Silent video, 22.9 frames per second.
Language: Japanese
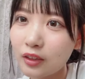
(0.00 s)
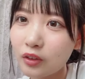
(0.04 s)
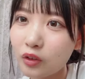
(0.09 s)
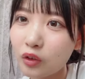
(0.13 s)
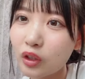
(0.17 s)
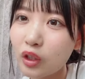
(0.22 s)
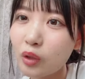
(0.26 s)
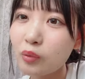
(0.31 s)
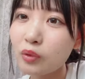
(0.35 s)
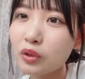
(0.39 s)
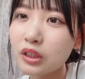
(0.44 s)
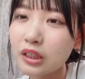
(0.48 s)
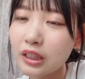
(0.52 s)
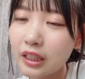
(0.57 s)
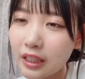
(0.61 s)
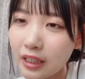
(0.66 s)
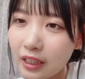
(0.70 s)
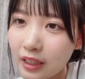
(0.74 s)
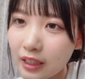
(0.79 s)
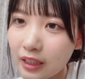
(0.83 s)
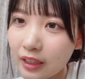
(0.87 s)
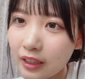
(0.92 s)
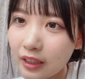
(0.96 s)
とても好き
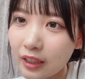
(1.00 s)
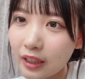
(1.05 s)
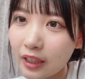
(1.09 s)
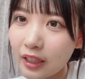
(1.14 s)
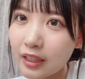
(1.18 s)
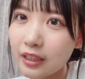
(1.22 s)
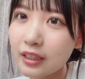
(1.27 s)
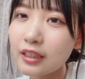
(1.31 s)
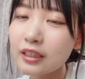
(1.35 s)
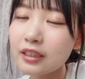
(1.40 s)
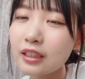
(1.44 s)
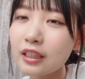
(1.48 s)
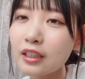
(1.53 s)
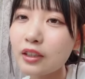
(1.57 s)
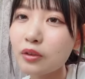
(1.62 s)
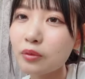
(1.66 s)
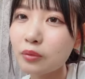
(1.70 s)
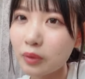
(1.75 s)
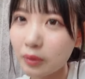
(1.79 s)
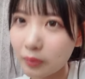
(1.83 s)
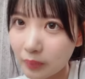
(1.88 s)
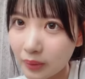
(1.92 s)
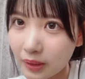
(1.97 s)
に変えさせたいと
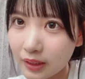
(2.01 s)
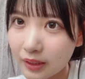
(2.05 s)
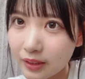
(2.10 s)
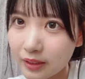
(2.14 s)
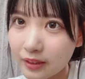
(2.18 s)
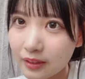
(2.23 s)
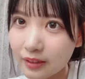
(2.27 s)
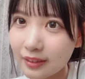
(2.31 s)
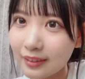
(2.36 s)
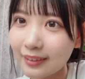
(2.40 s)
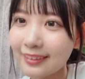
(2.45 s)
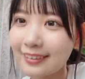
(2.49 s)
思います